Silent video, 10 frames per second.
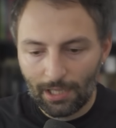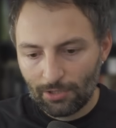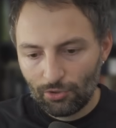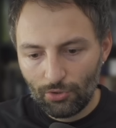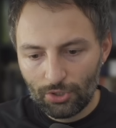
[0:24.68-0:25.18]

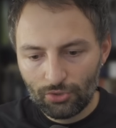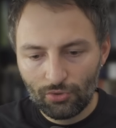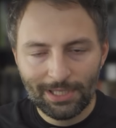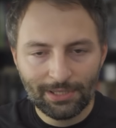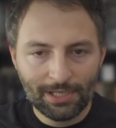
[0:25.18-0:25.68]
Todo esto
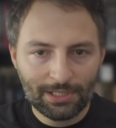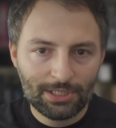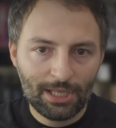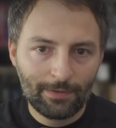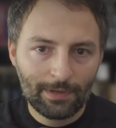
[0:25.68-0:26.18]
mientras
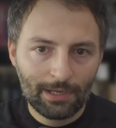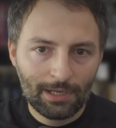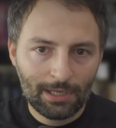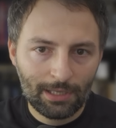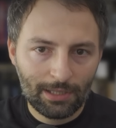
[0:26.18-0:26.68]

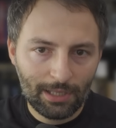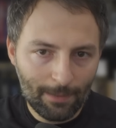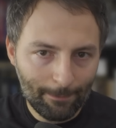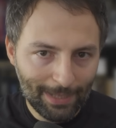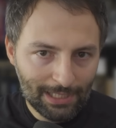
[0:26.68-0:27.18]
estaba eh, de
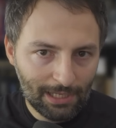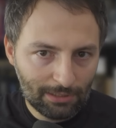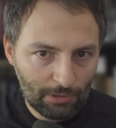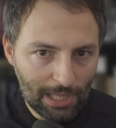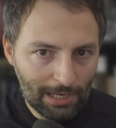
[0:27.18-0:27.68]
campaña
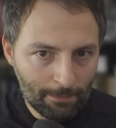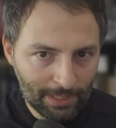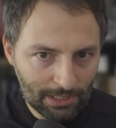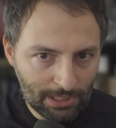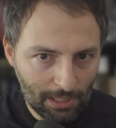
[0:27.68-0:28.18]
electoral en
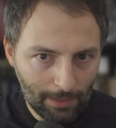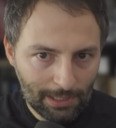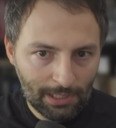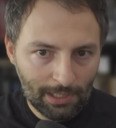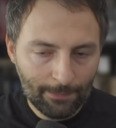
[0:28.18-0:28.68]

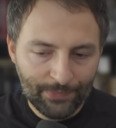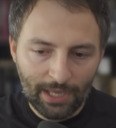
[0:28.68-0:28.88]
Pensilvania